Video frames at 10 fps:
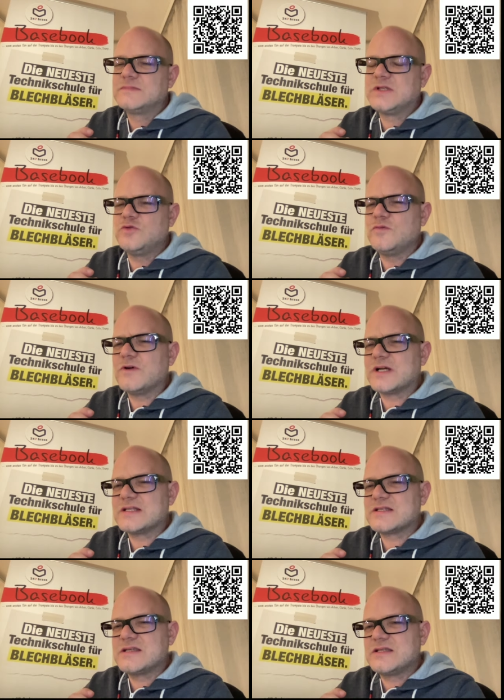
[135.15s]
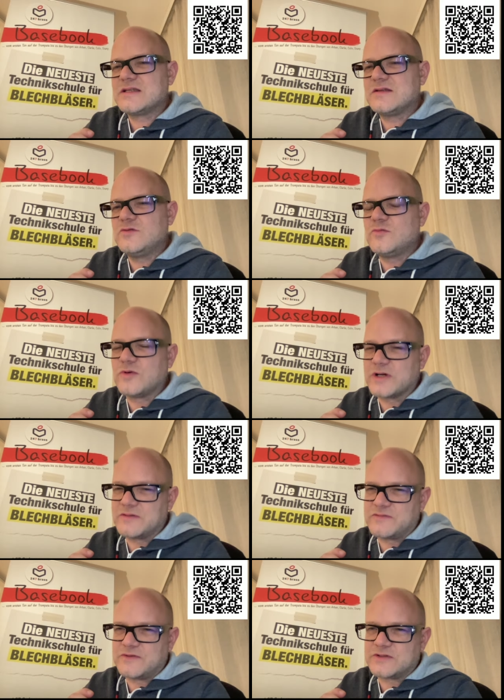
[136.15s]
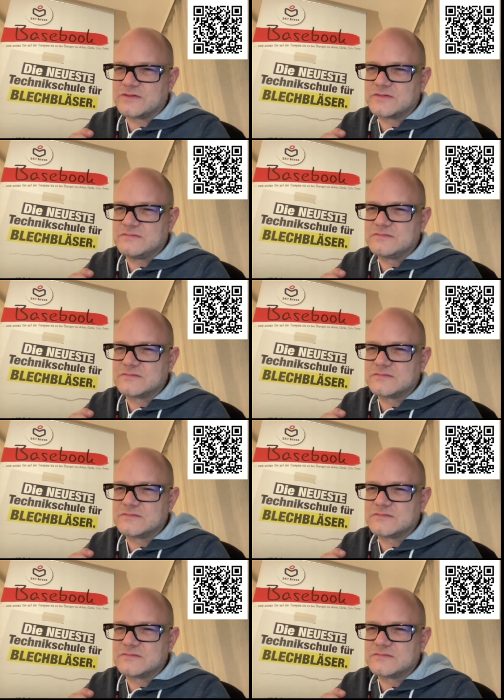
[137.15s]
Die Übungen sind die Übungen von